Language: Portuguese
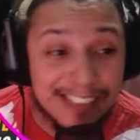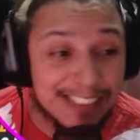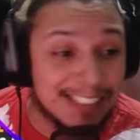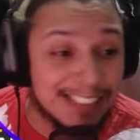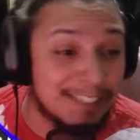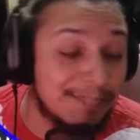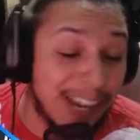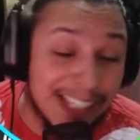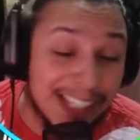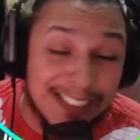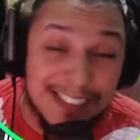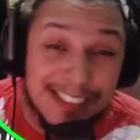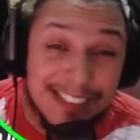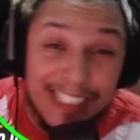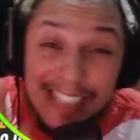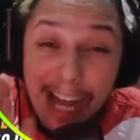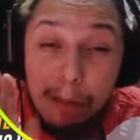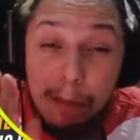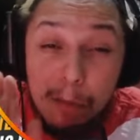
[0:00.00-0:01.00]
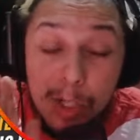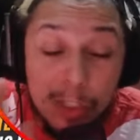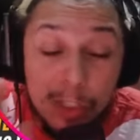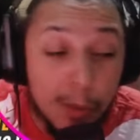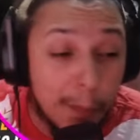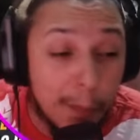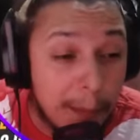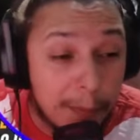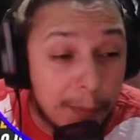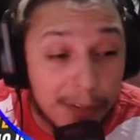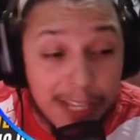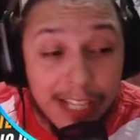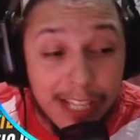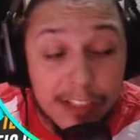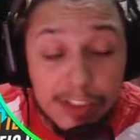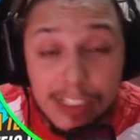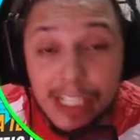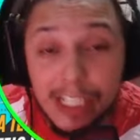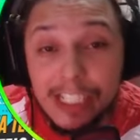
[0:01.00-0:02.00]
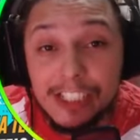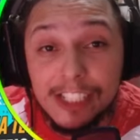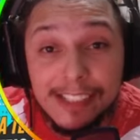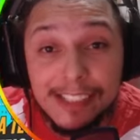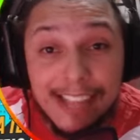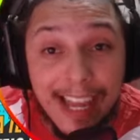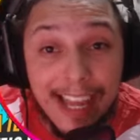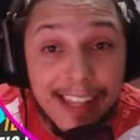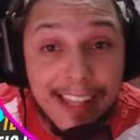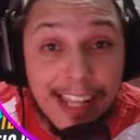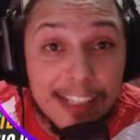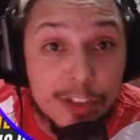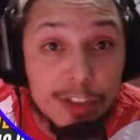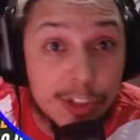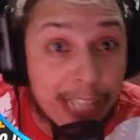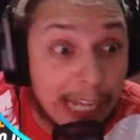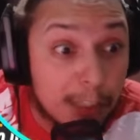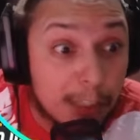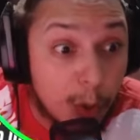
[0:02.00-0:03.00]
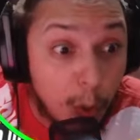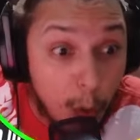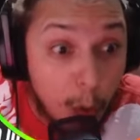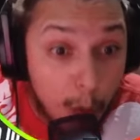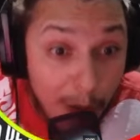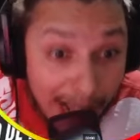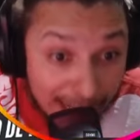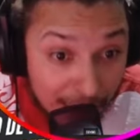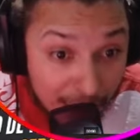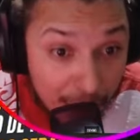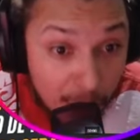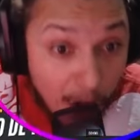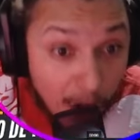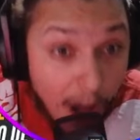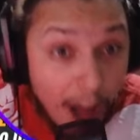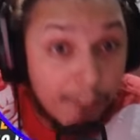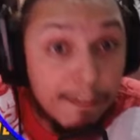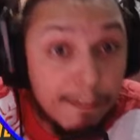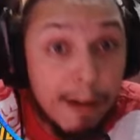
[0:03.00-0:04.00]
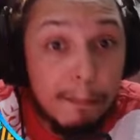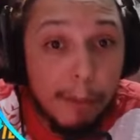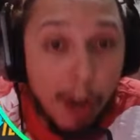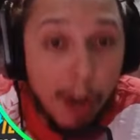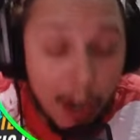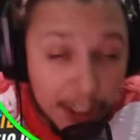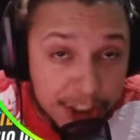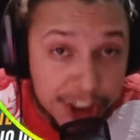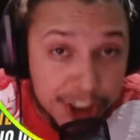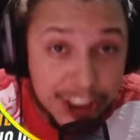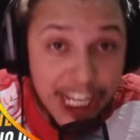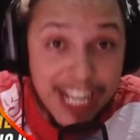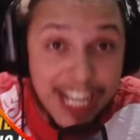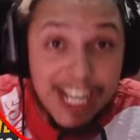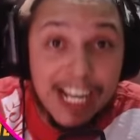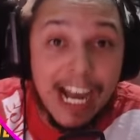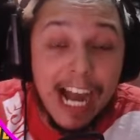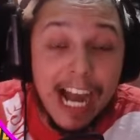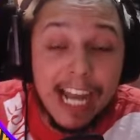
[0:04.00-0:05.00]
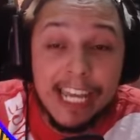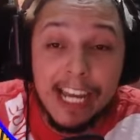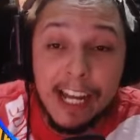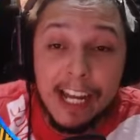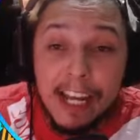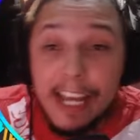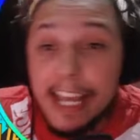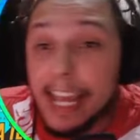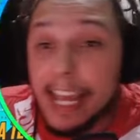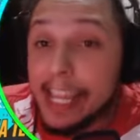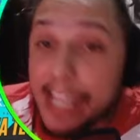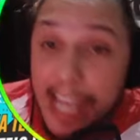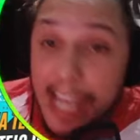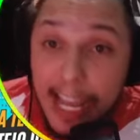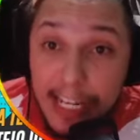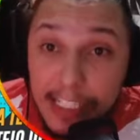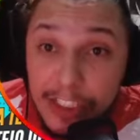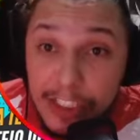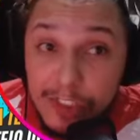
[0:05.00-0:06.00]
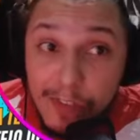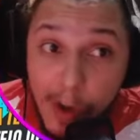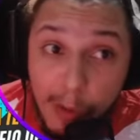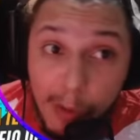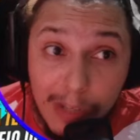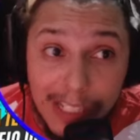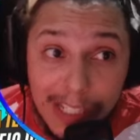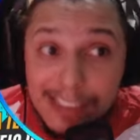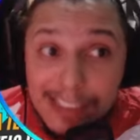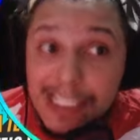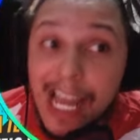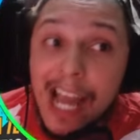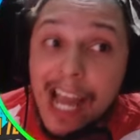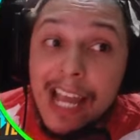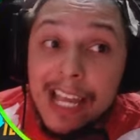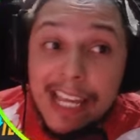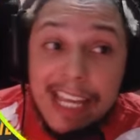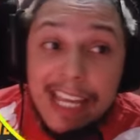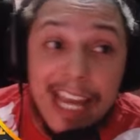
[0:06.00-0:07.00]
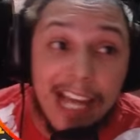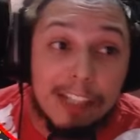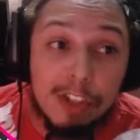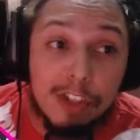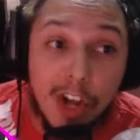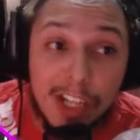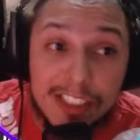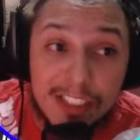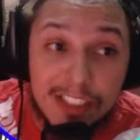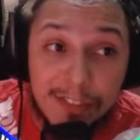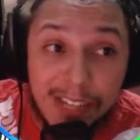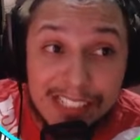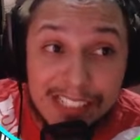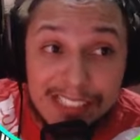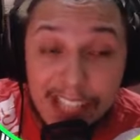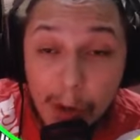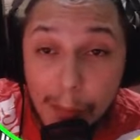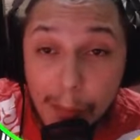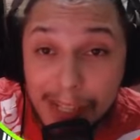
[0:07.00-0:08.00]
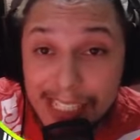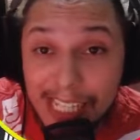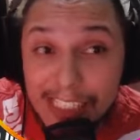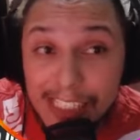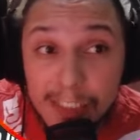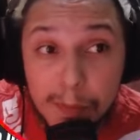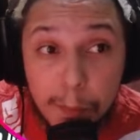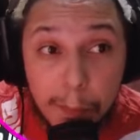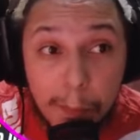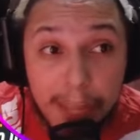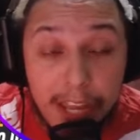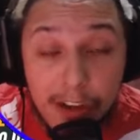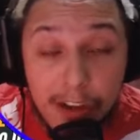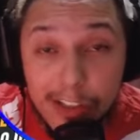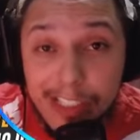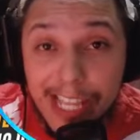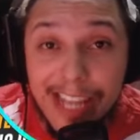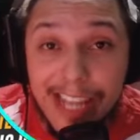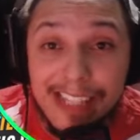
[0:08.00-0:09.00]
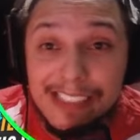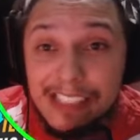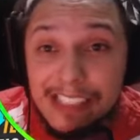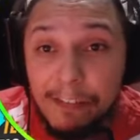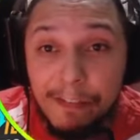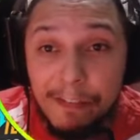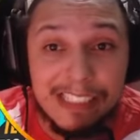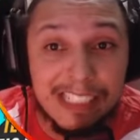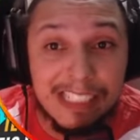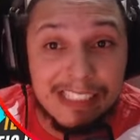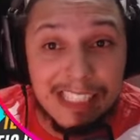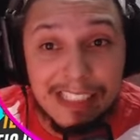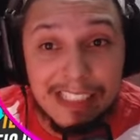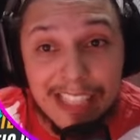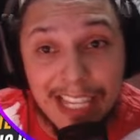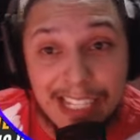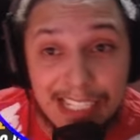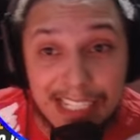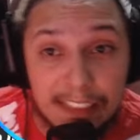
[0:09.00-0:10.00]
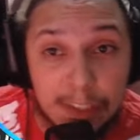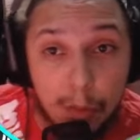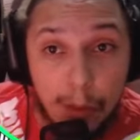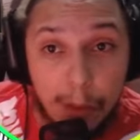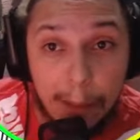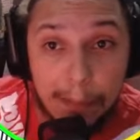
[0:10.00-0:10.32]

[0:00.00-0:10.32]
vai se dar muito bem, porque isso daqui já está relacionado com a nova blockchain Kaia que eles vão lançar e a Dose vai ser uma das pioneiras a fazer essa integração Web